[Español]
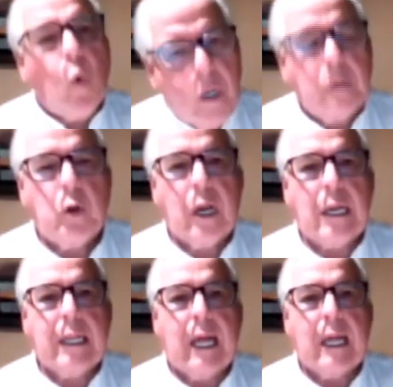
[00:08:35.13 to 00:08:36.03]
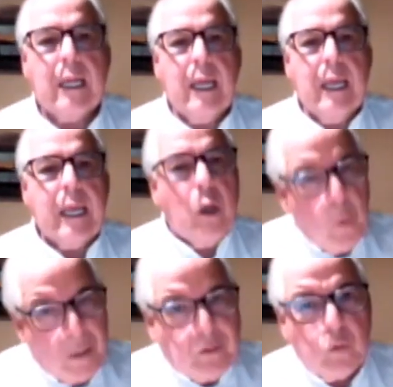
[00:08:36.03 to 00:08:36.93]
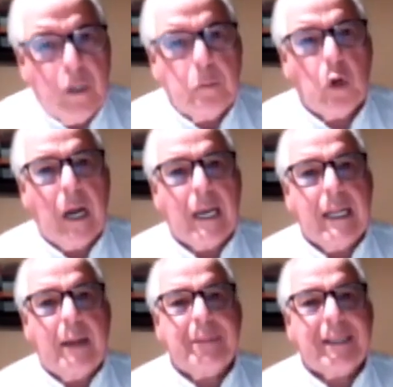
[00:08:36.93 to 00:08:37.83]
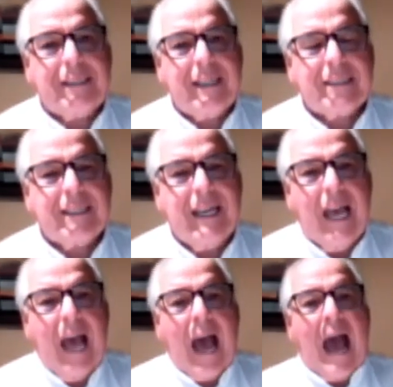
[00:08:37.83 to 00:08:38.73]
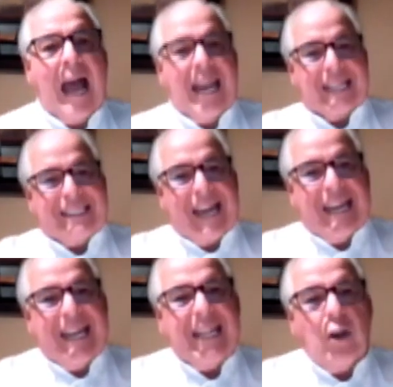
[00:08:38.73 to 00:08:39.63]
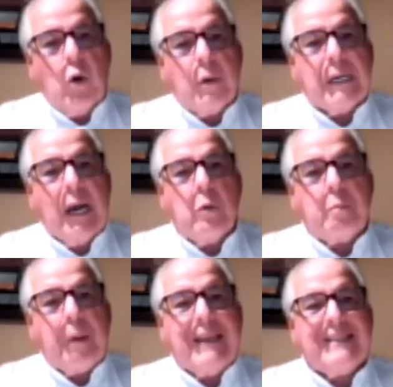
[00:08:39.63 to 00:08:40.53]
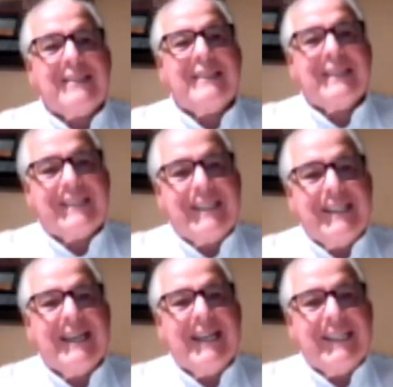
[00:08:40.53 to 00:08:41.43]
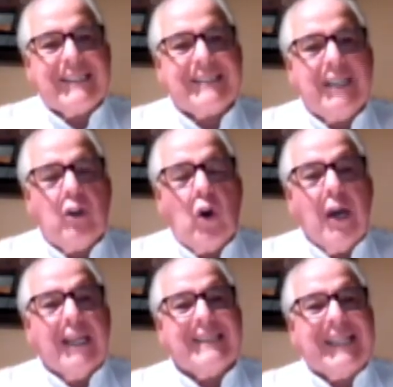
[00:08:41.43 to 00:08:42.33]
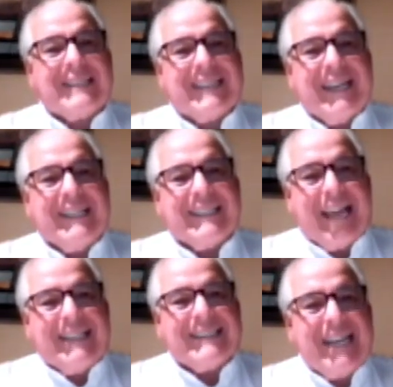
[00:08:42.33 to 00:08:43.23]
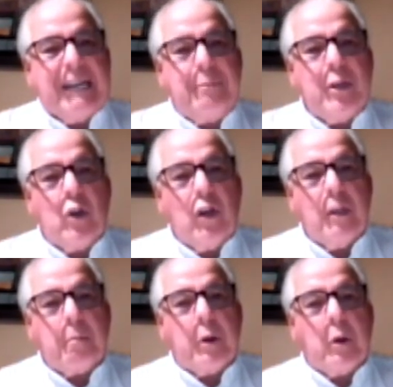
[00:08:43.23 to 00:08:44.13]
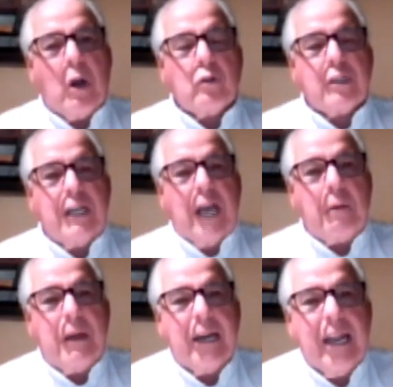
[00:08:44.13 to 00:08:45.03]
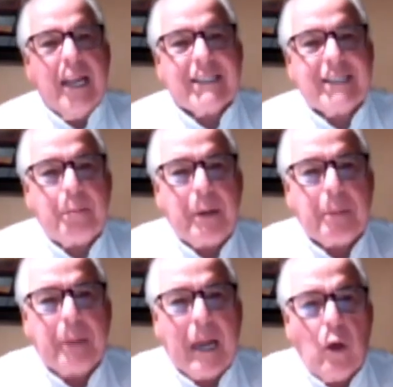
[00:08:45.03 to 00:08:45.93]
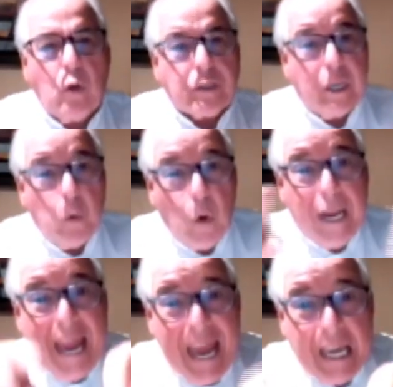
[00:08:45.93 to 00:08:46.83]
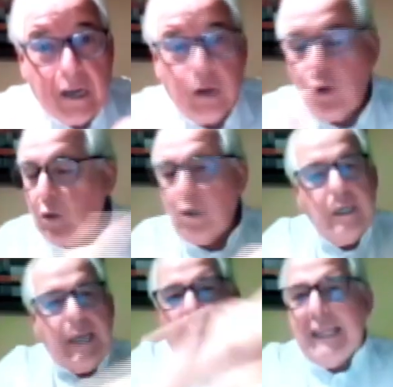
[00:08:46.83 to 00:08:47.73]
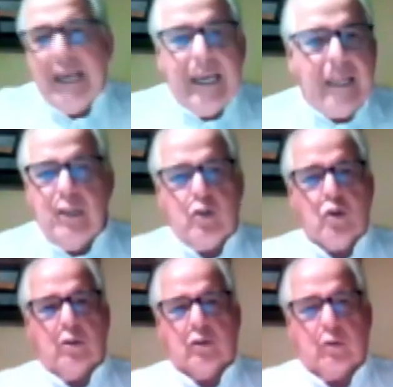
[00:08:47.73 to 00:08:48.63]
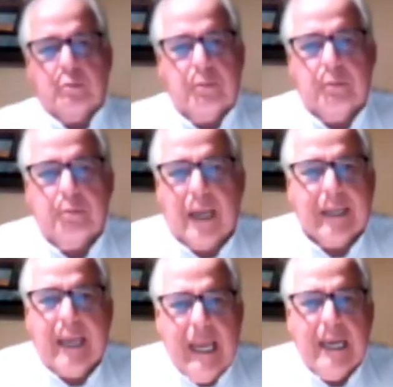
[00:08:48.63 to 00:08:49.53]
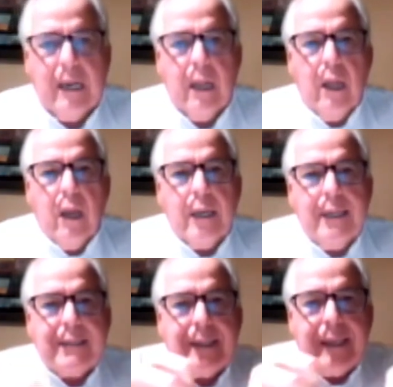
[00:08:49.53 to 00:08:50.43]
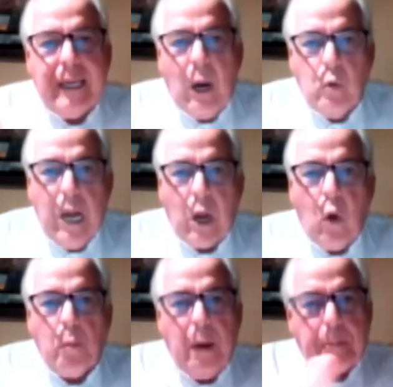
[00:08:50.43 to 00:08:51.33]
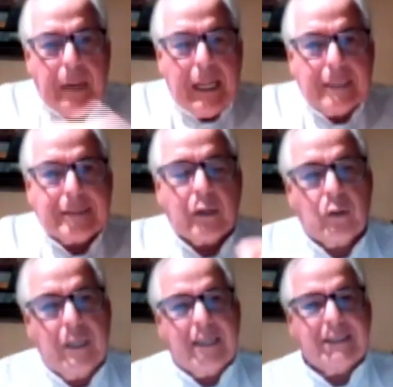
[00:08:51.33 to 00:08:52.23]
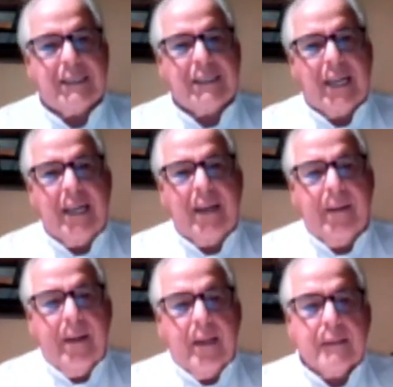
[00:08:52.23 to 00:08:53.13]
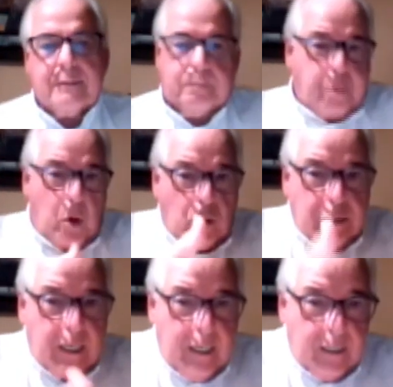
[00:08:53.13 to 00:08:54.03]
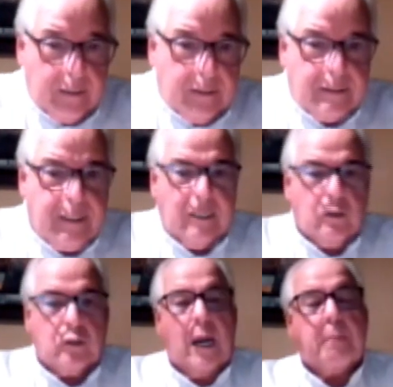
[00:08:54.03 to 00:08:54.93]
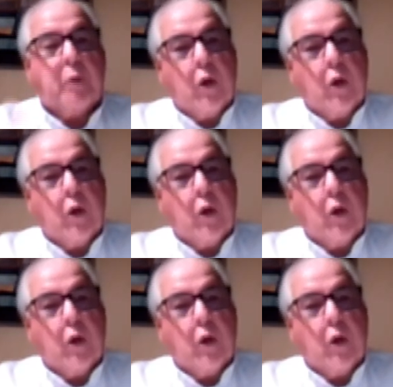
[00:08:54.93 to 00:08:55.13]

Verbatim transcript: Una inmoralidad. Y no es una inmoralidad meterse a la tarea de gobernar un país y decidir el destino de 33 millones de peruanos sin haberse preparado según él. No, nadie le ha dicho eso, más que él. Ni siquiera una coma para desarrollar esa tarea. Puedo seguir diciéndotelas.